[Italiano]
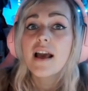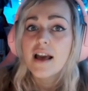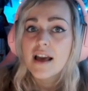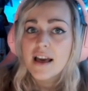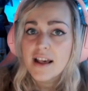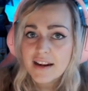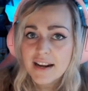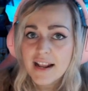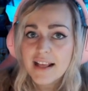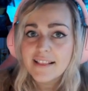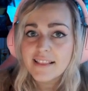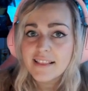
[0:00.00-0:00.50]

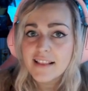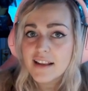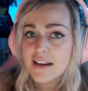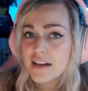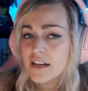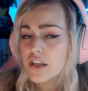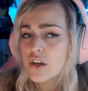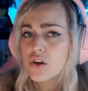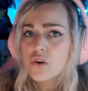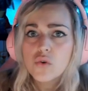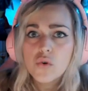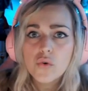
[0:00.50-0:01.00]

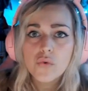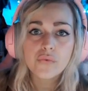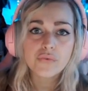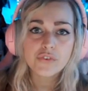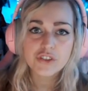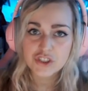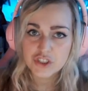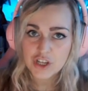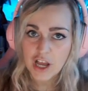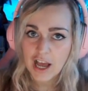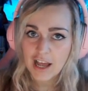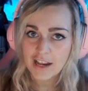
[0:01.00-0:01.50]
renderli
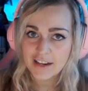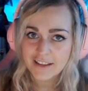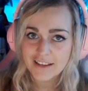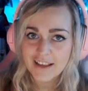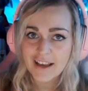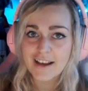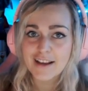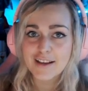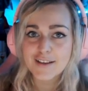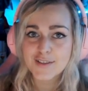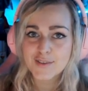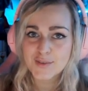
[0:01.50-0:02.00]
ufficiali
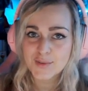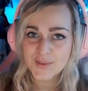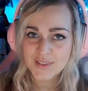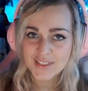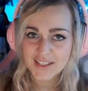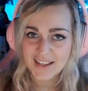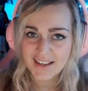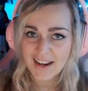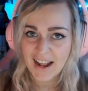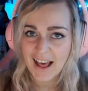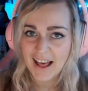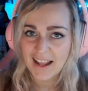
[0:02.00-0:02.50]
anche sul
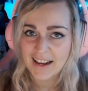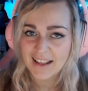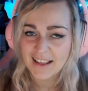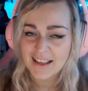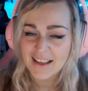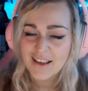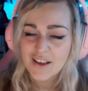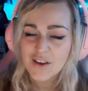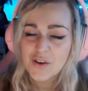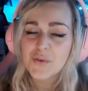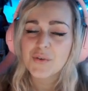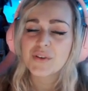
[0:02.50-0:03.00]

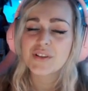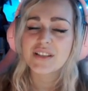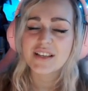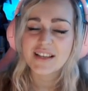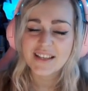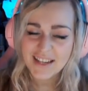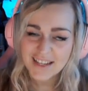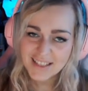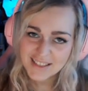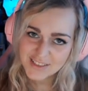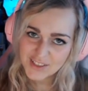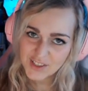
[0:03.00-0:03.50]
canale quindi
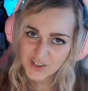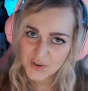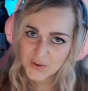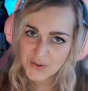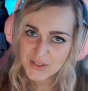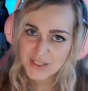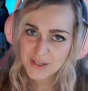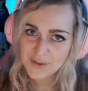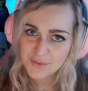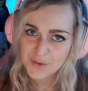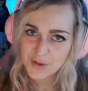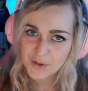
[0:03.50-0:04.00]
grazie
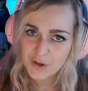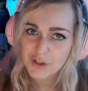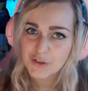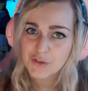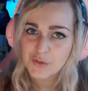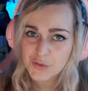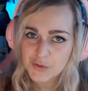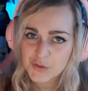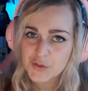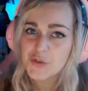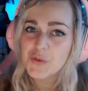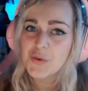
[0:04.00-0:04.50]
ancora davvero a
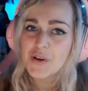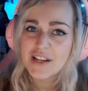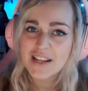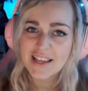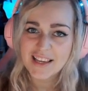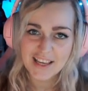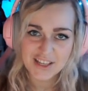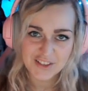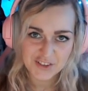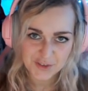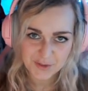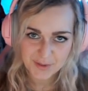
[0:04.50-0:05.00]
tutti quelli
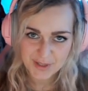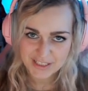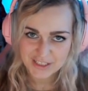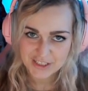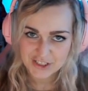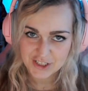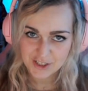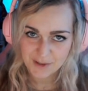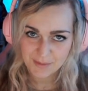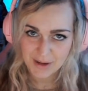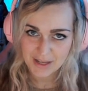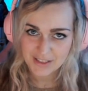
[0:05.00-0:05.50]
che hanno
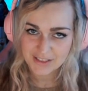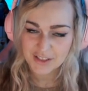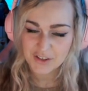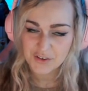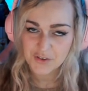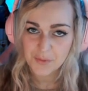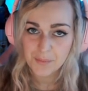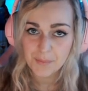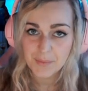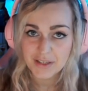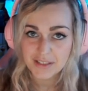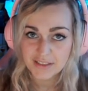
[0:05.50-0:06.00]
partecipato ai
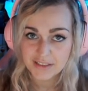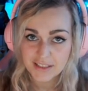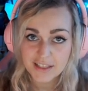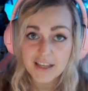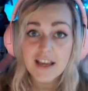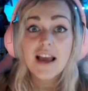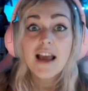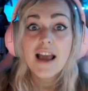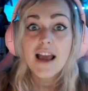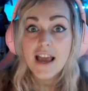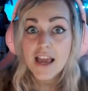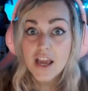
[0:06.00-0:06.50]
commenti
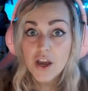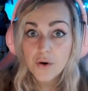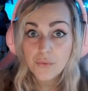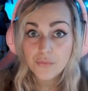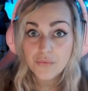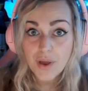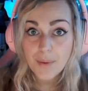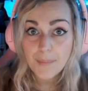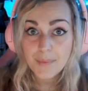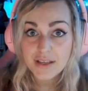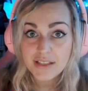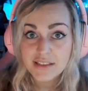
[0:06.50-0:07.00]
e
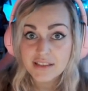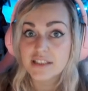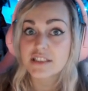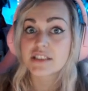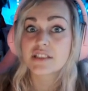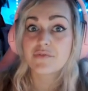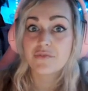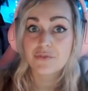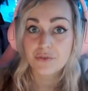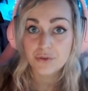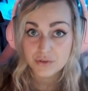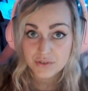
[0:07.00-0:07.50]
ovviamente
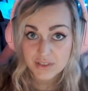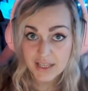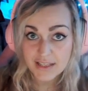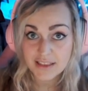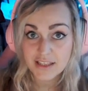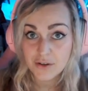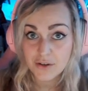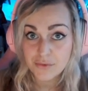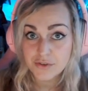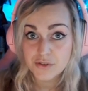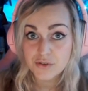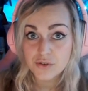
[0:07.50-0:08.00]

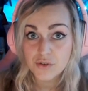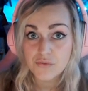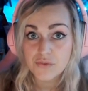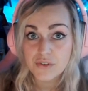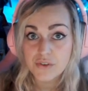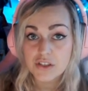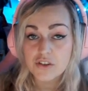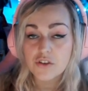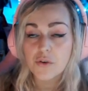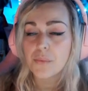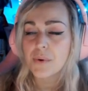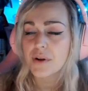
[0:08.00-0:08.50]
sfruttate questo
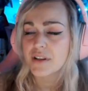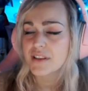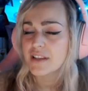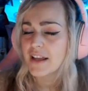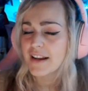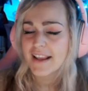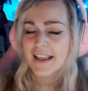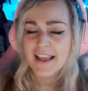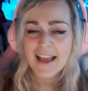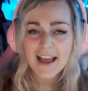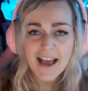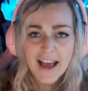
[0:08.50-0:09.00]
video per
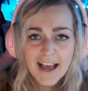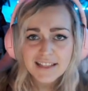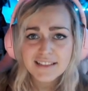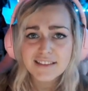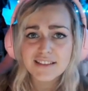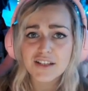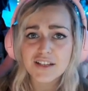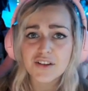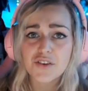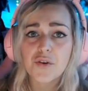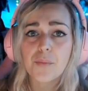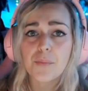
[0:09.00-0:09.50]
dare
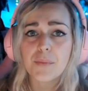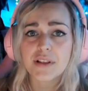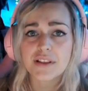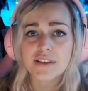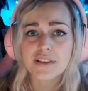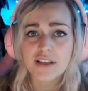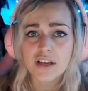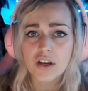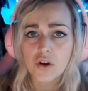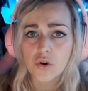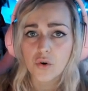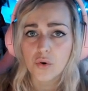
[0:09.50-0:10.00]
altri
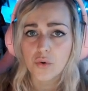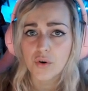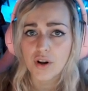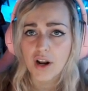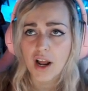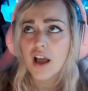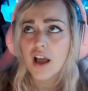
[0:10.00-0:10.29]
commenti ancora,